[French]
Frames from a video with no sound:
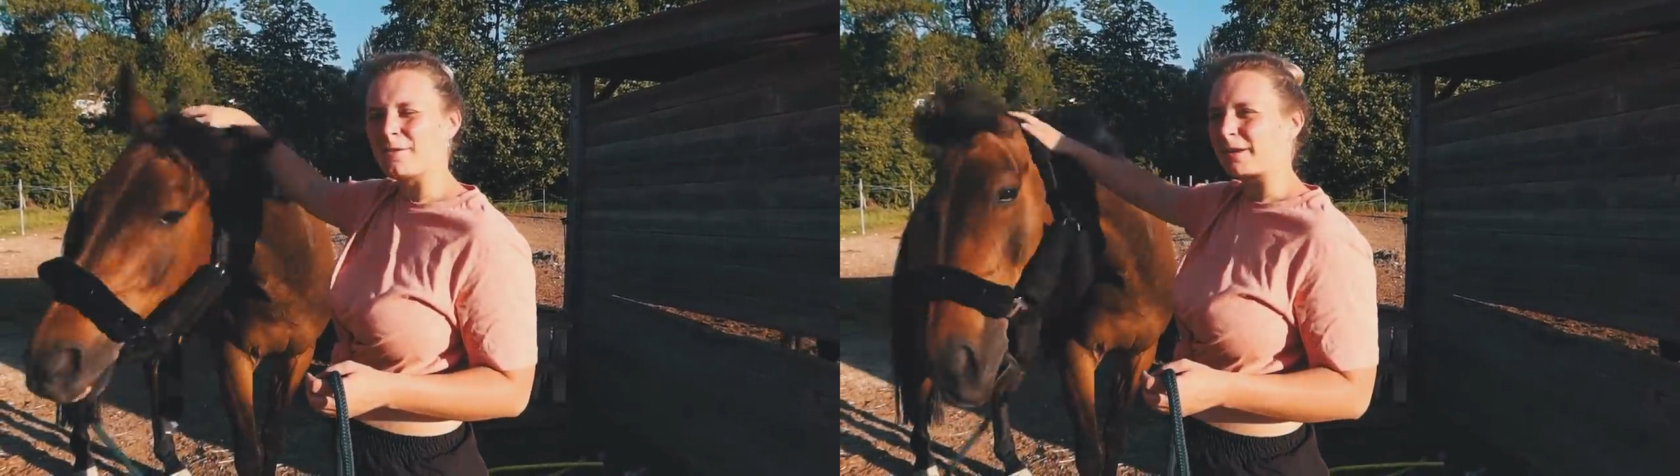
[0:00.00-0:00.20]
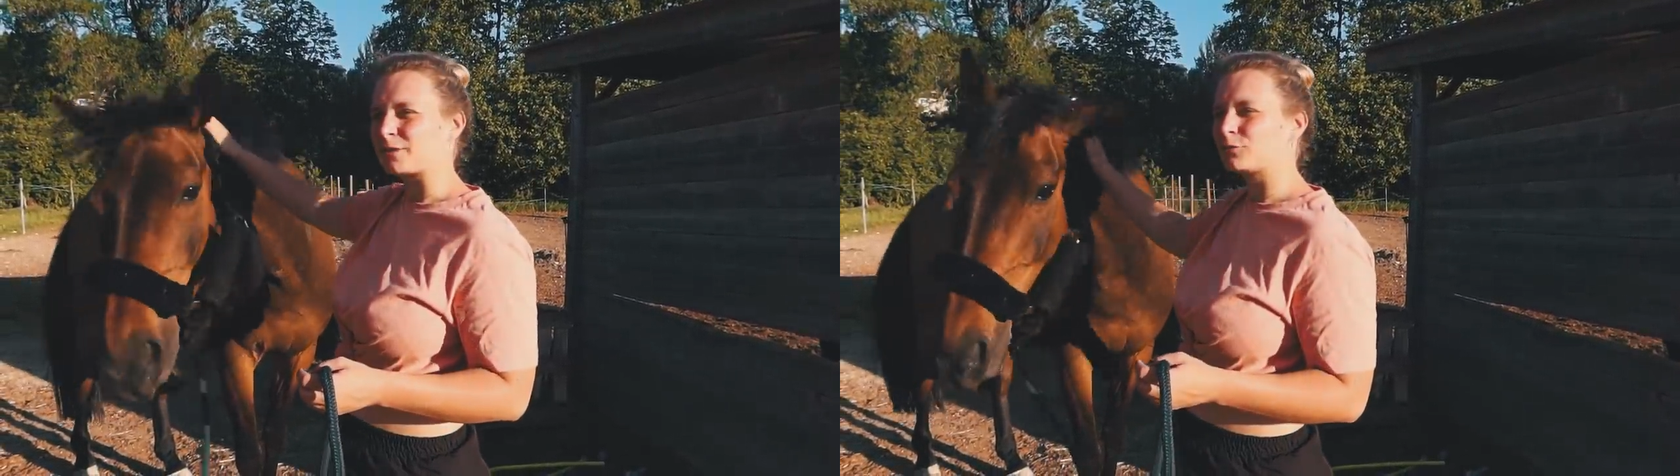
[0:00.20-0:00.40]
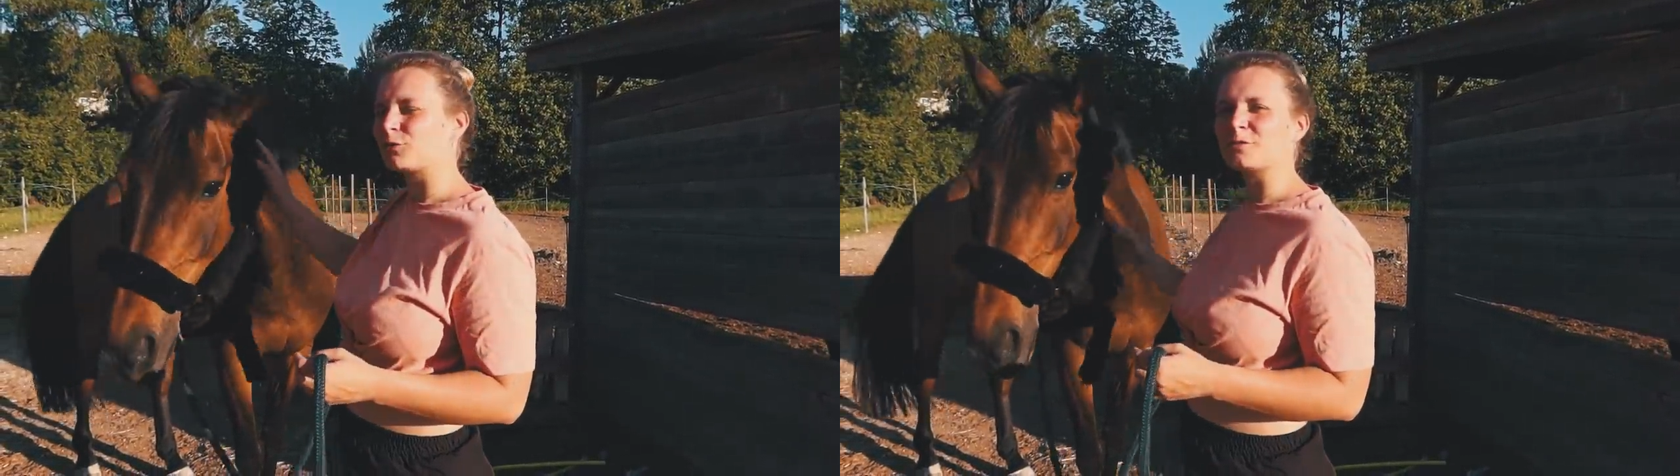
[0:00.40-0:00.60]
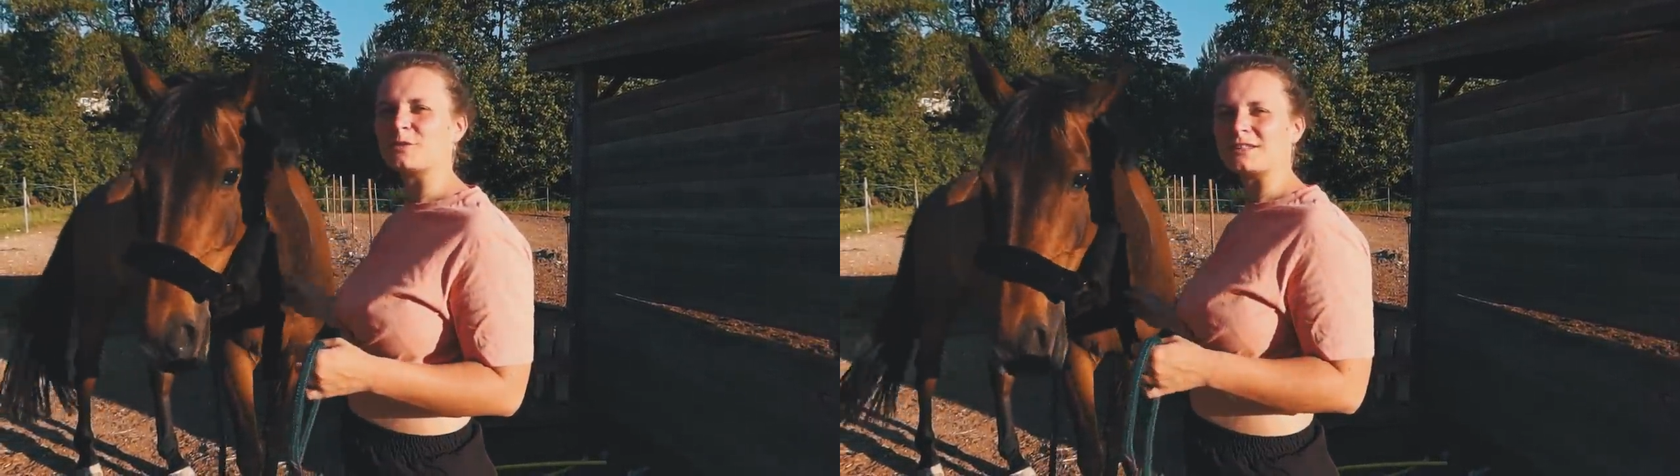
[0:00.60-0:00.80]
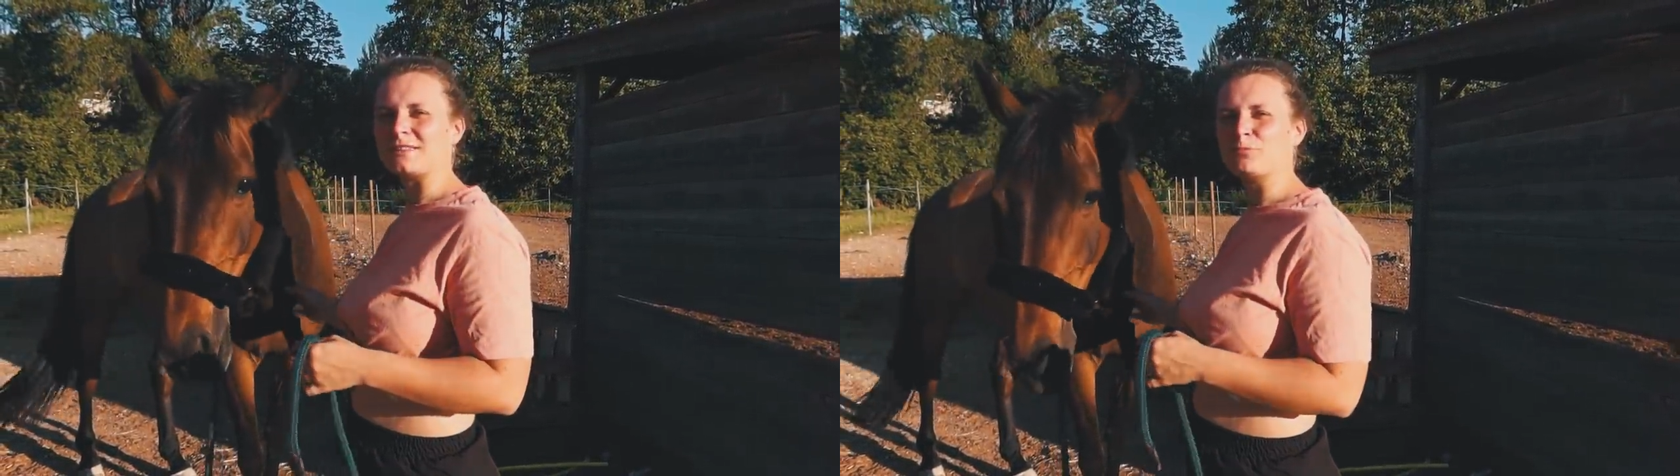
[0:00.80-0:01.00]
l'impression
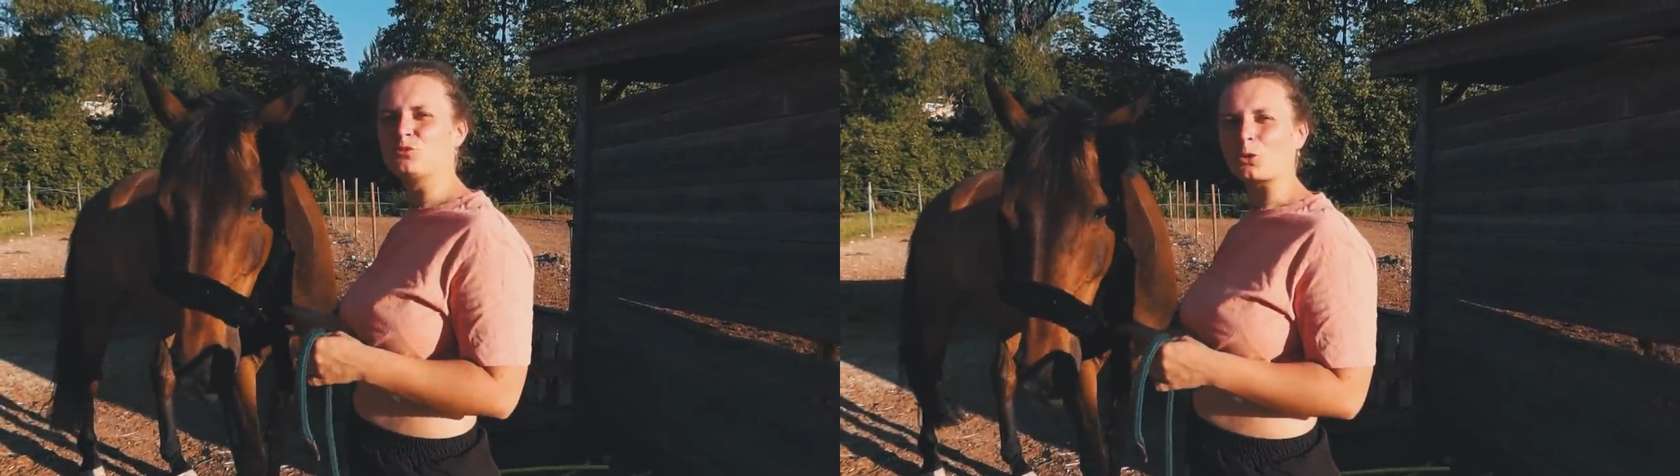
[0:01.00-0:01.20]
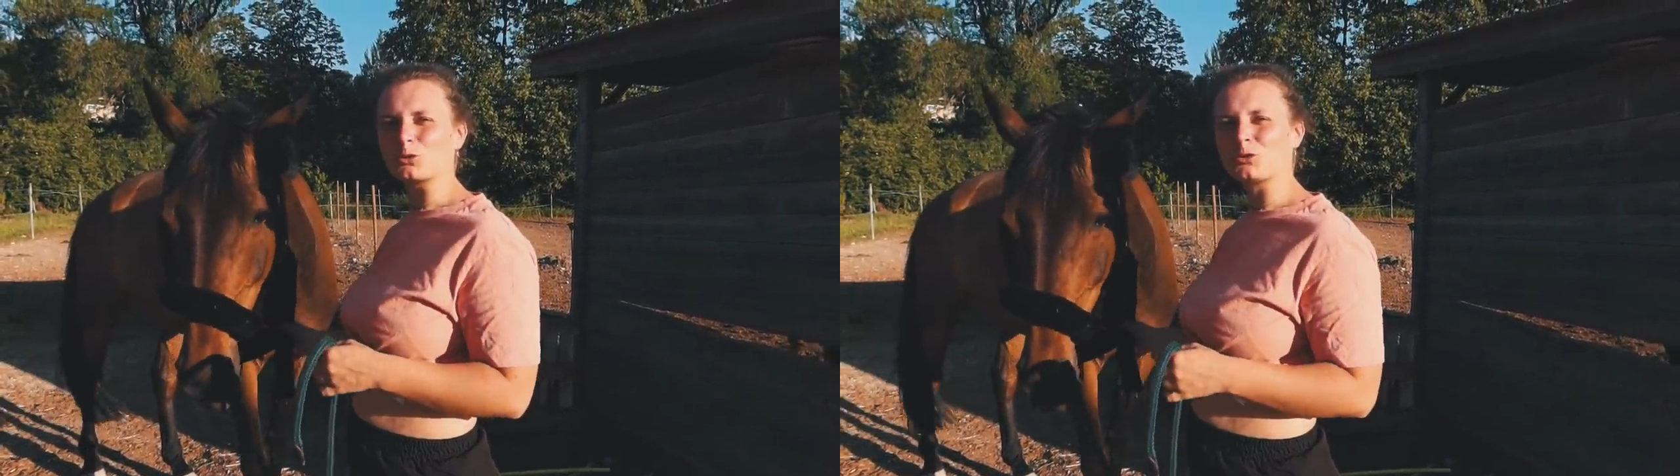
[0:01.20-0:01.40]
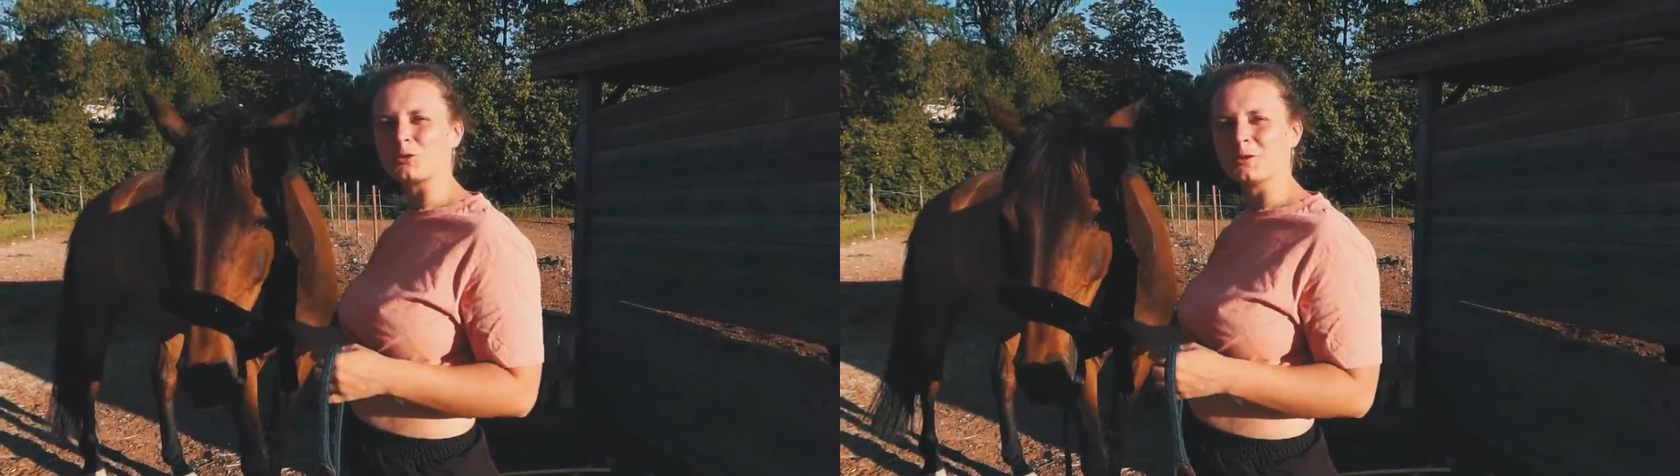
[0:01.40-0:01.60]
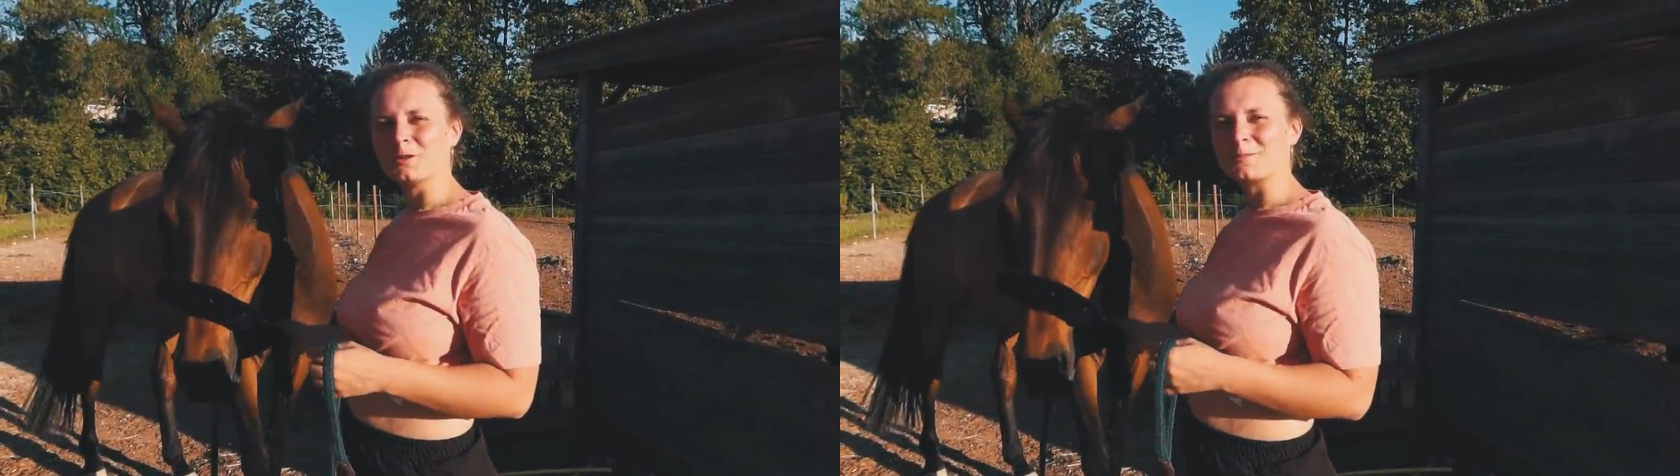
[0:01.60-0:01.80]
d'être débutante.